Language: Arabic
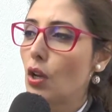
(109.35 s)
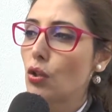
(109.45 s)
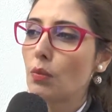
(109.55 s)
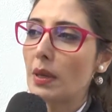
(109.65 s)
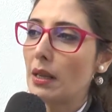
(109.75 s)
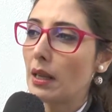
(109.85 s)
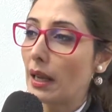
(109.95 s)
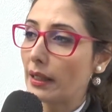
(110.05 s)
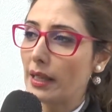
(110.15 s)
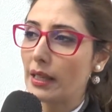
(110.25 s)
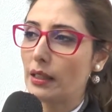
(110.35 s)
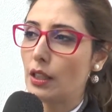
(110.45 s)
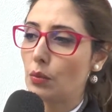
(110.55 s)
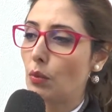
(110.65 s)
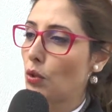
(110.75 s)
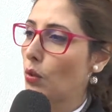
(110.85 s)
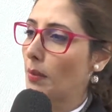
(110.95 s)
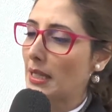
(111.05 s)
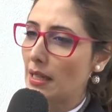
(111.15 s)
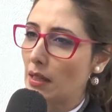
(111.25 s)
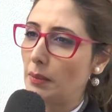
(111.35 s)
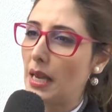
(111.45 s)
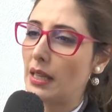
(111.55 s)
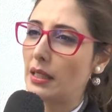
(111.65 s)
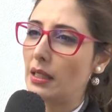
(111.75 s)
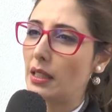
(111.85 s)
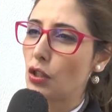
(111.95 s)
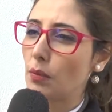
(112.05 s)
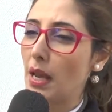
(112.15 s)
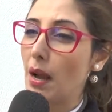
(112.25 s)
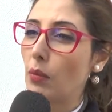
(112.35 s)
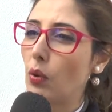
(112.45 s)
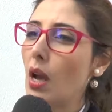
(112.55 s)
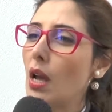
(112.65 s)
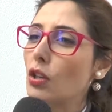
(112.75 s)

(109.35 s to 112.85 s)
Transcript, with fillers: شنو هما لي كارير اللي نجموا شنو المسار المهني اللي نجم يعملوا